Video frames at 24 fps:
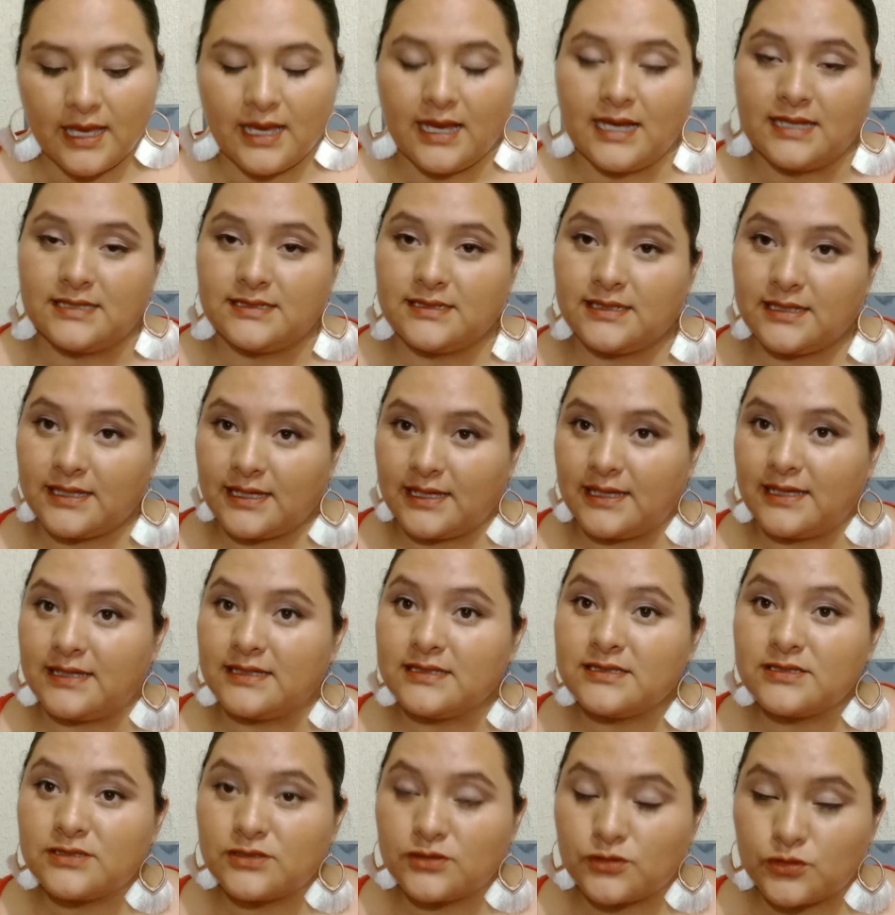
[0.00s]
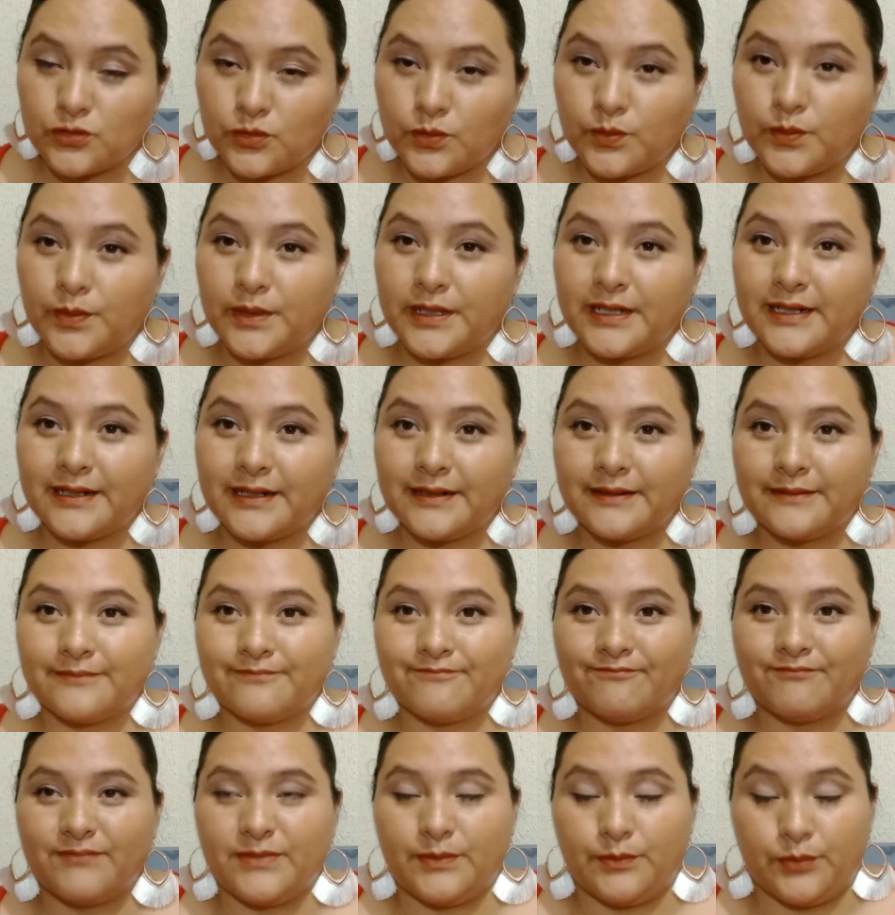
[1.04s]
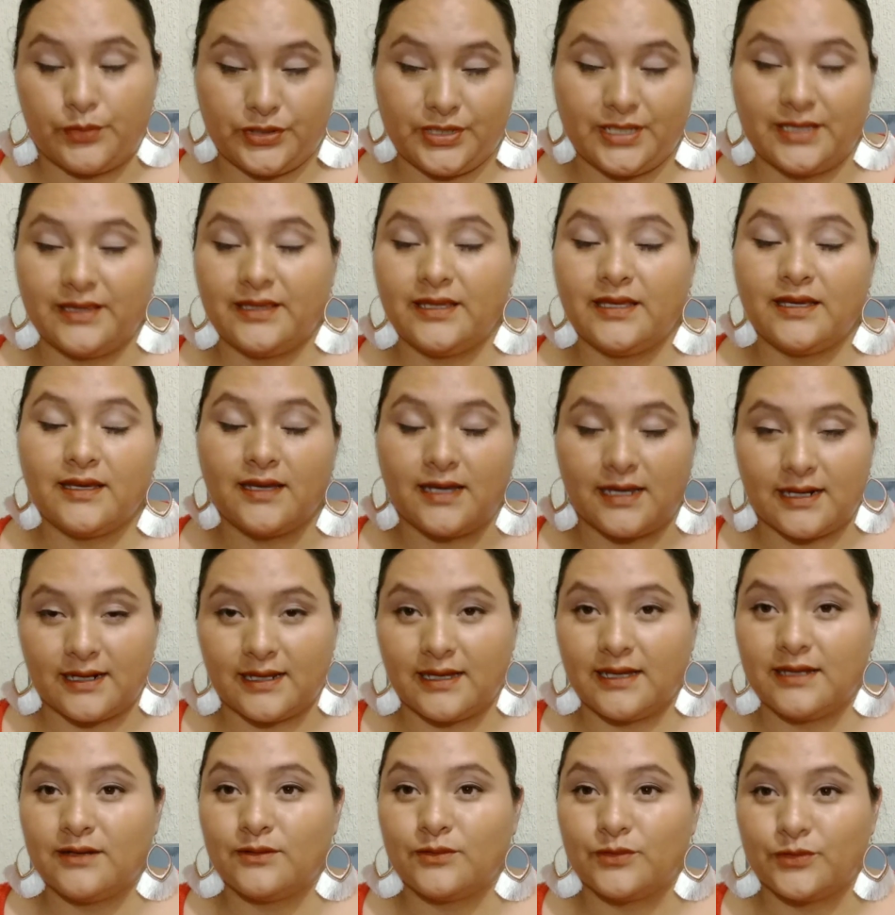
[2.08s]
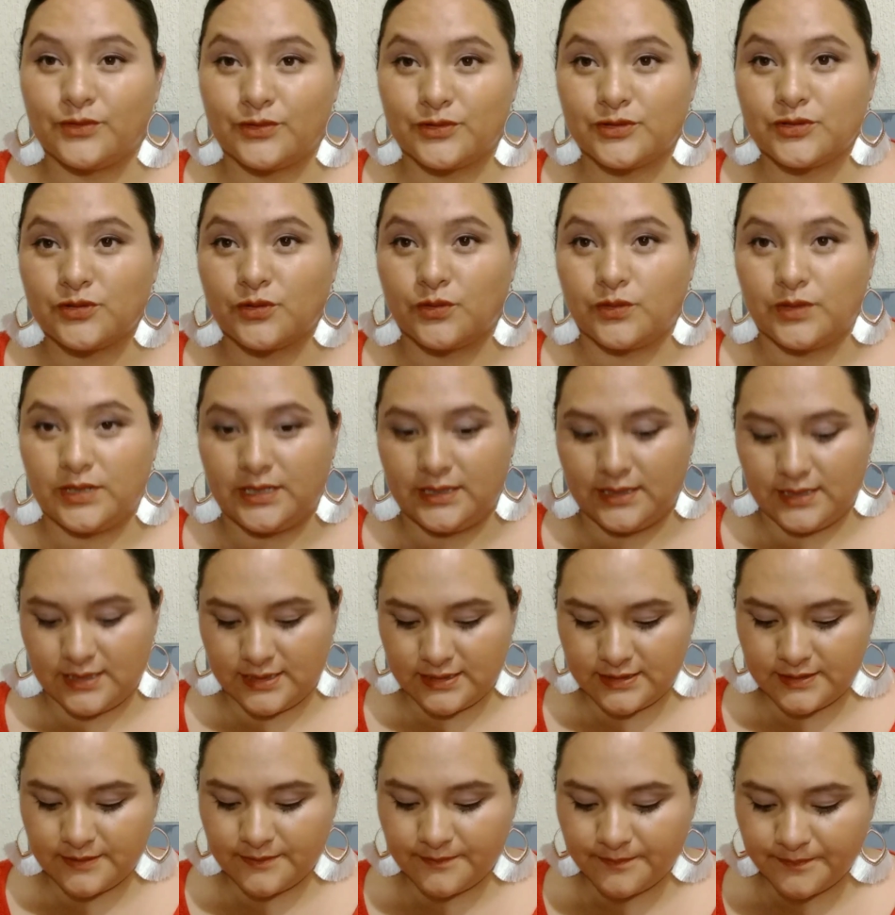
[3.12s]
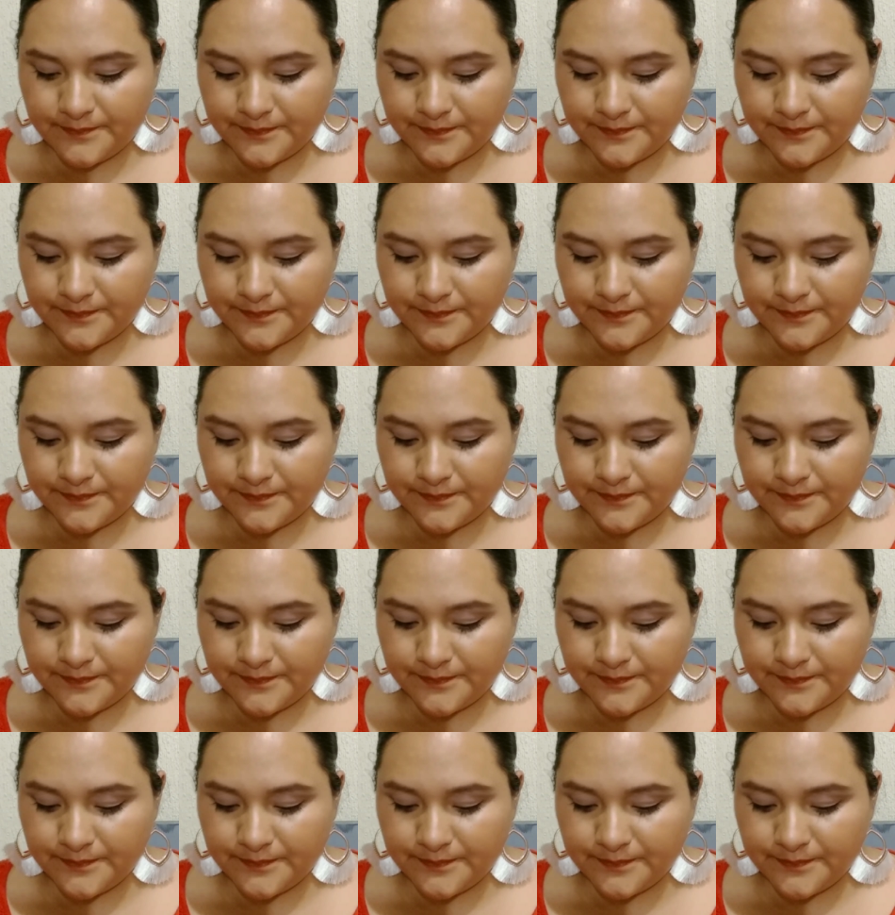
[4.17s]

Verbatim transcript: Así que es súper importante cargar unos curitas.